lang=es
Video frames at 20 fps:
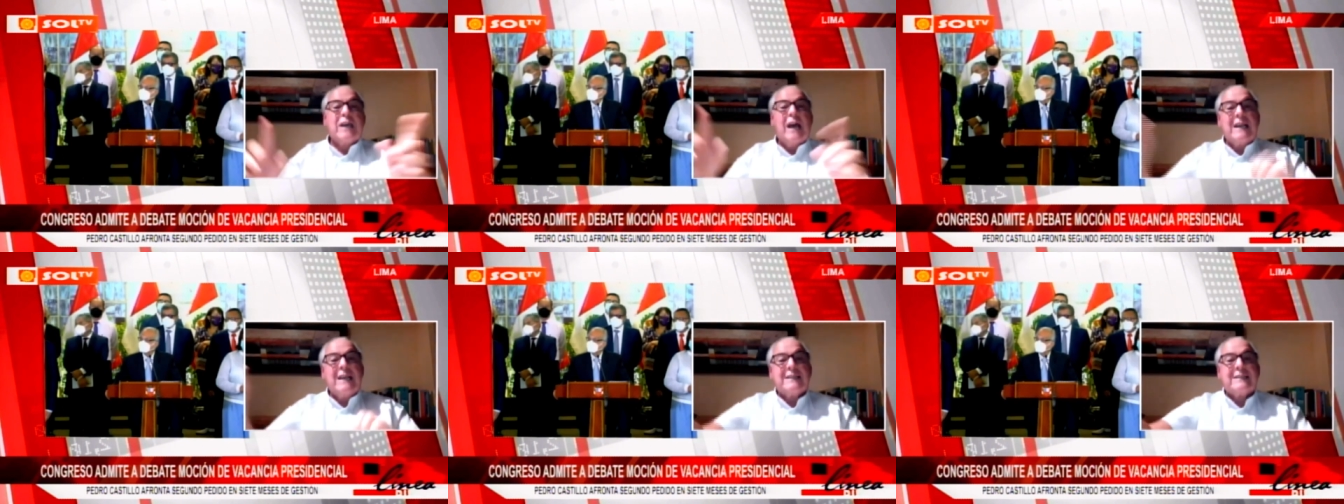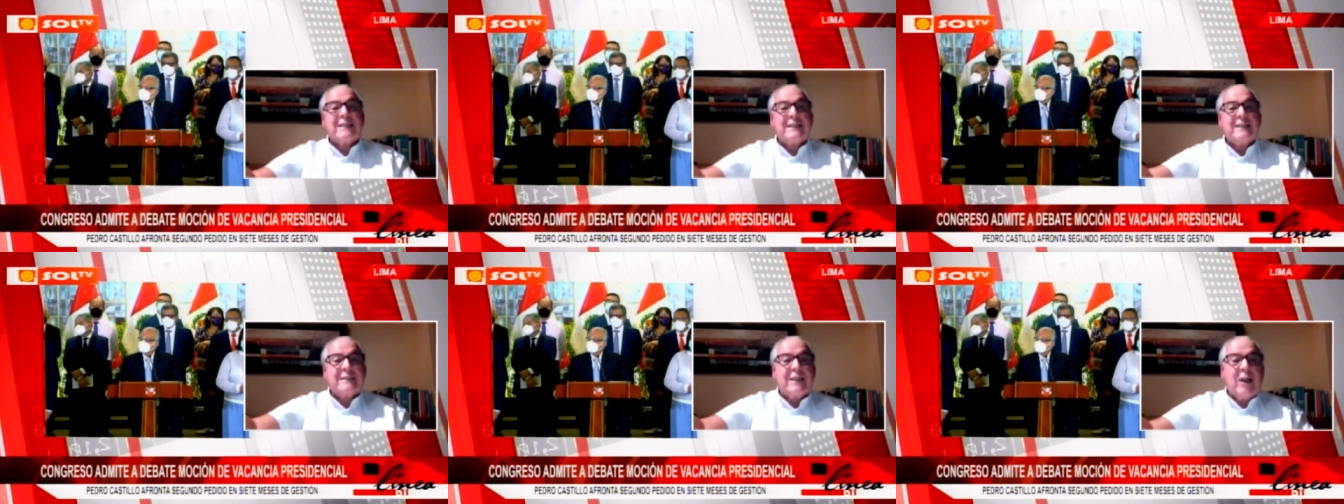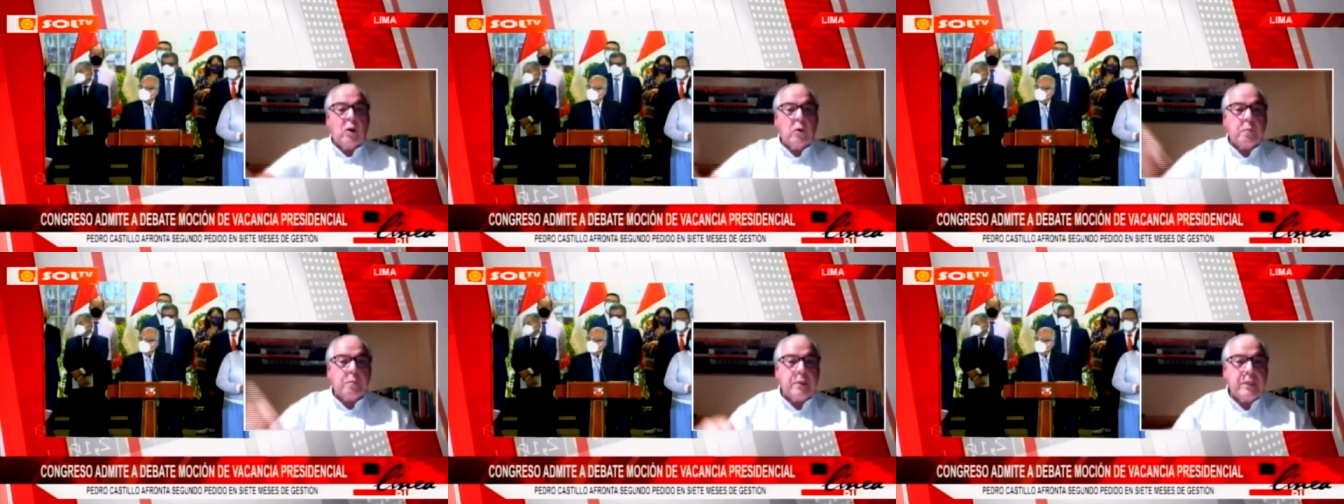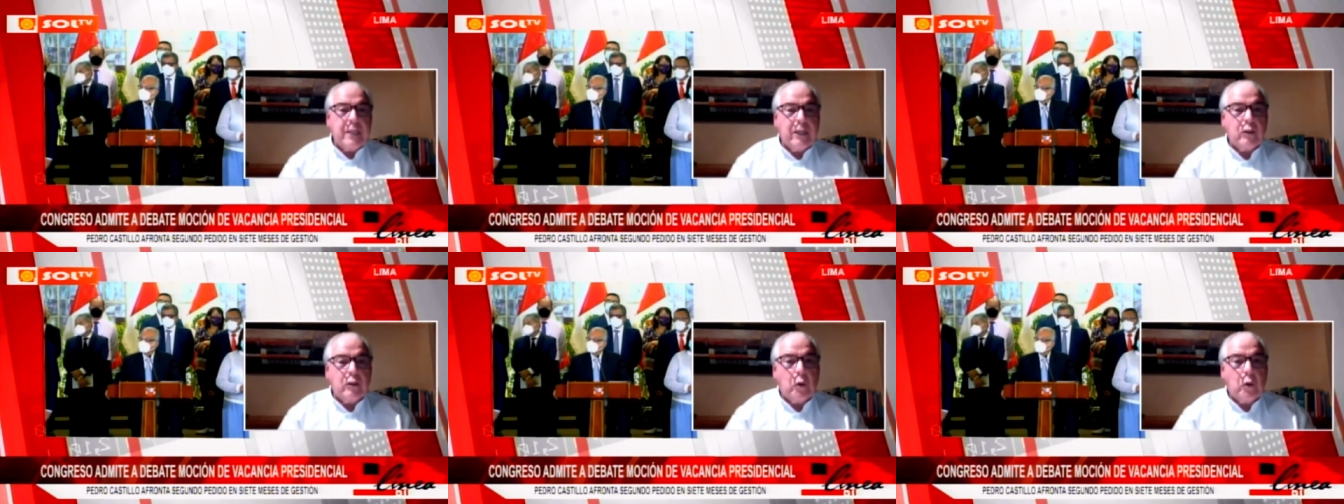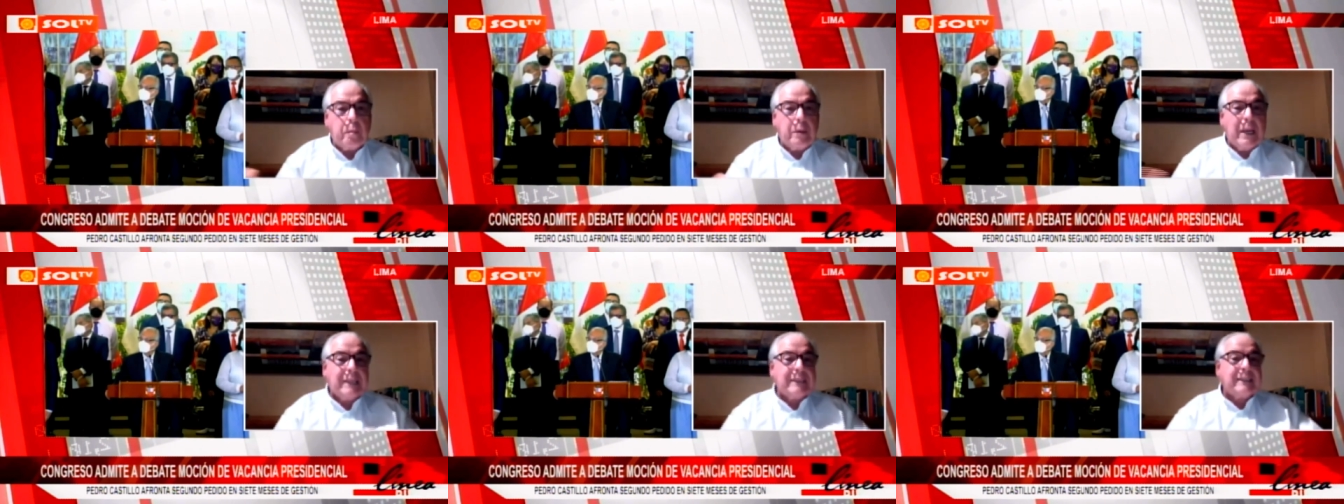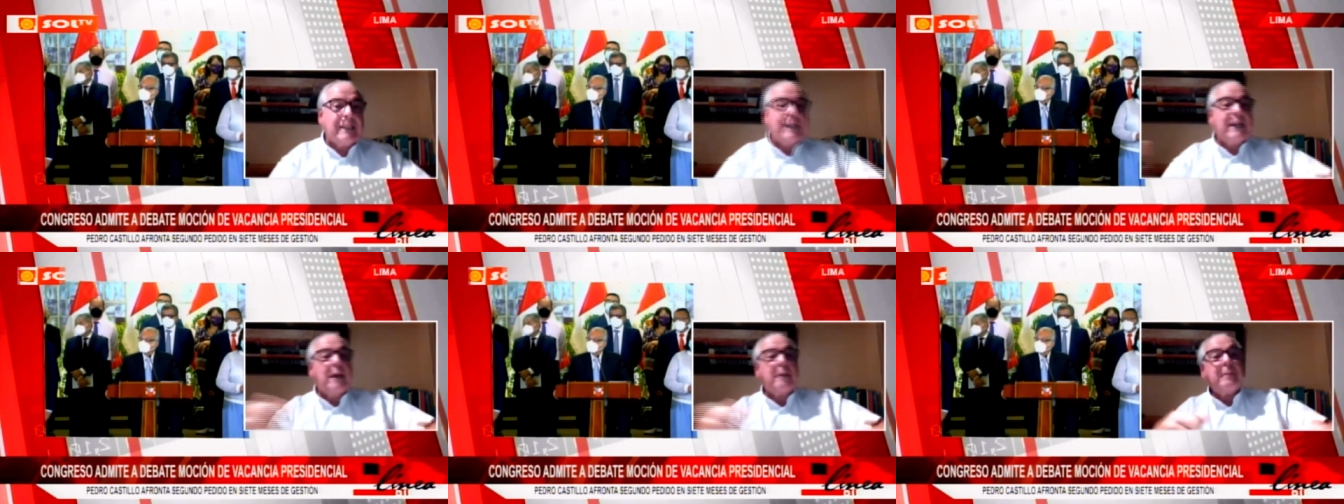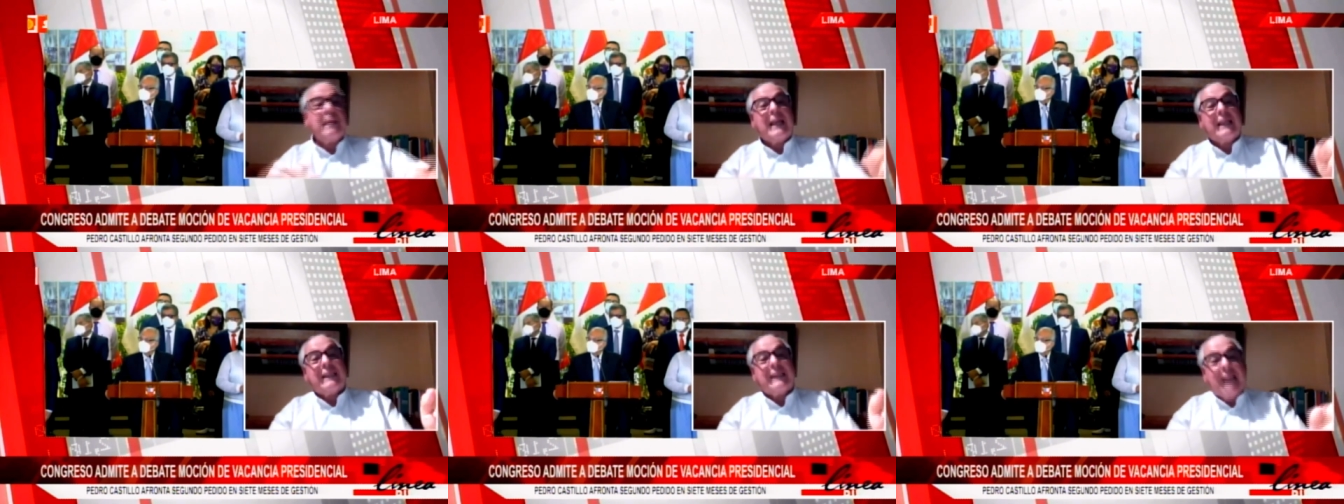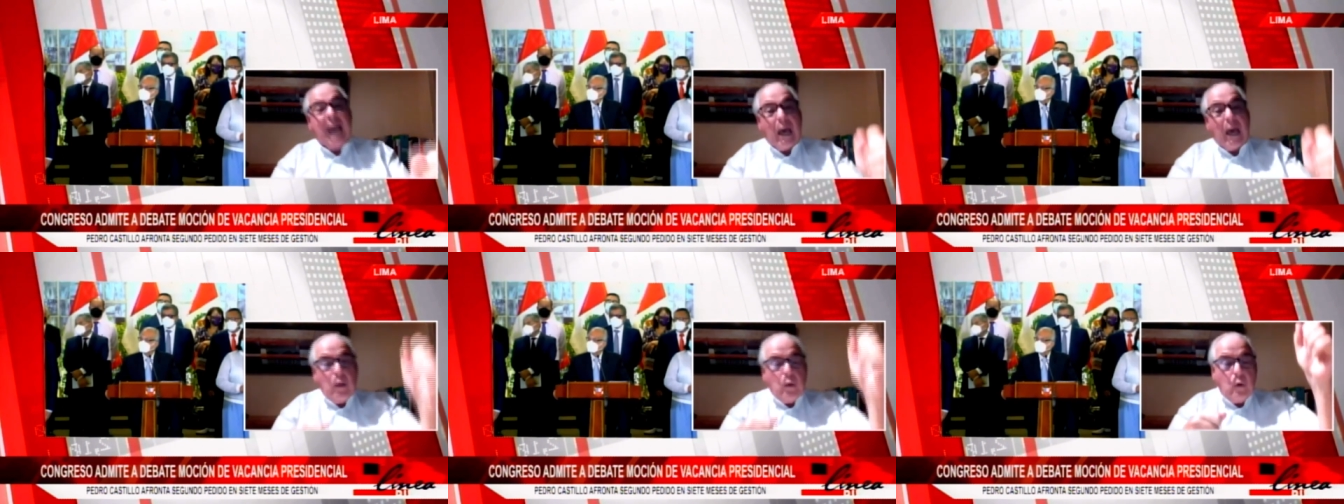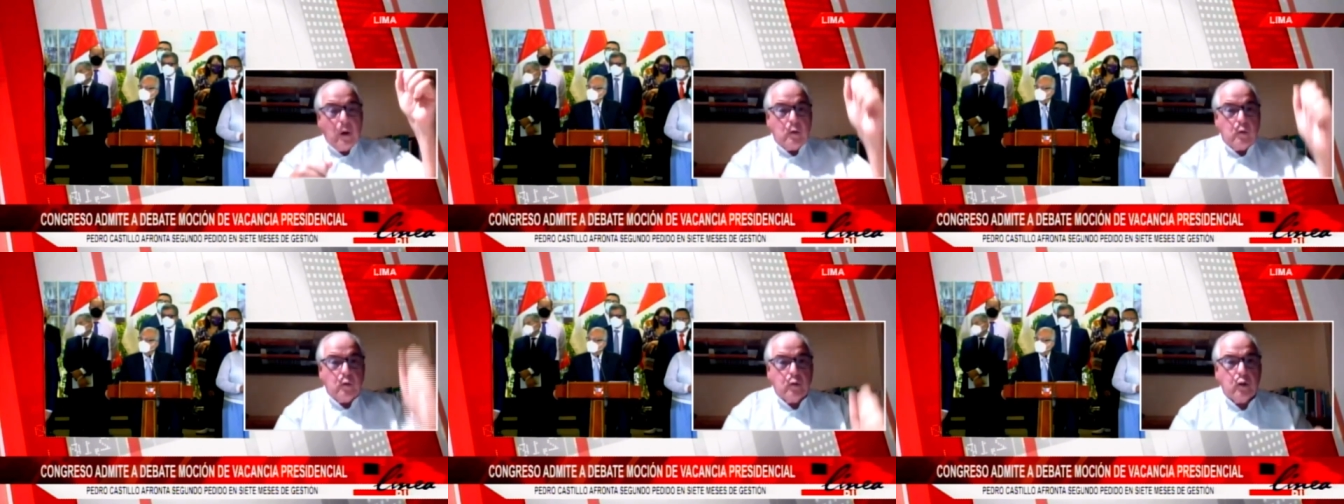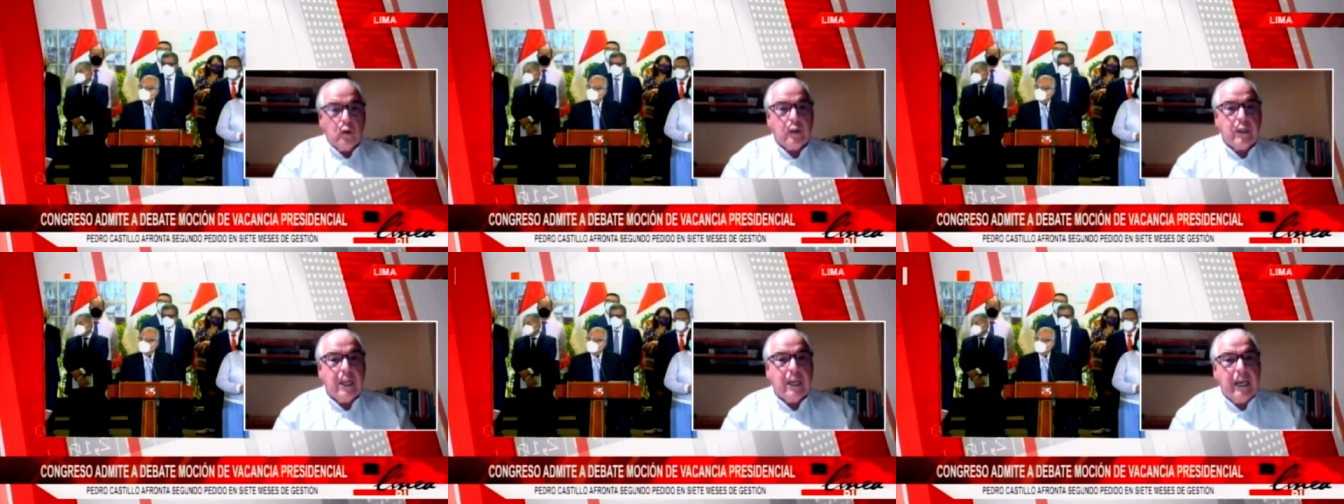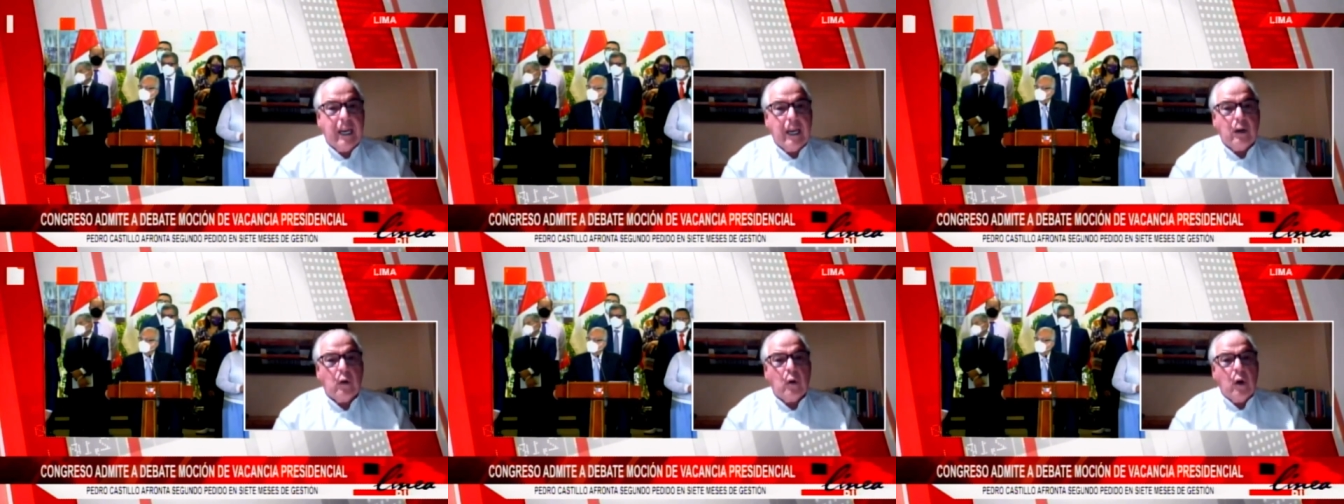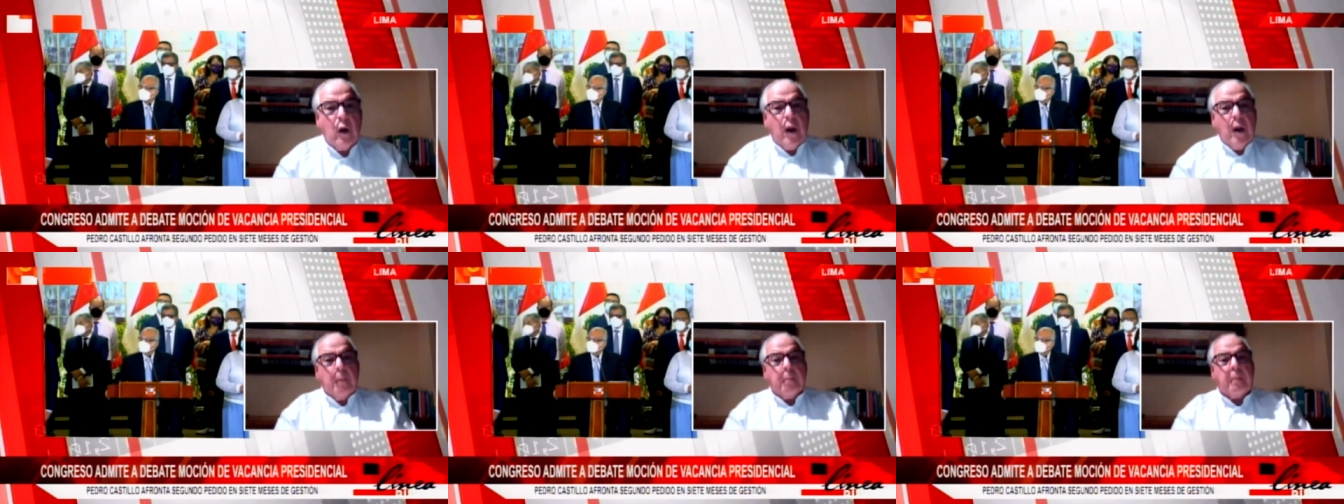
ya les he estado pidiendo plata y ya me han dado algunos dinero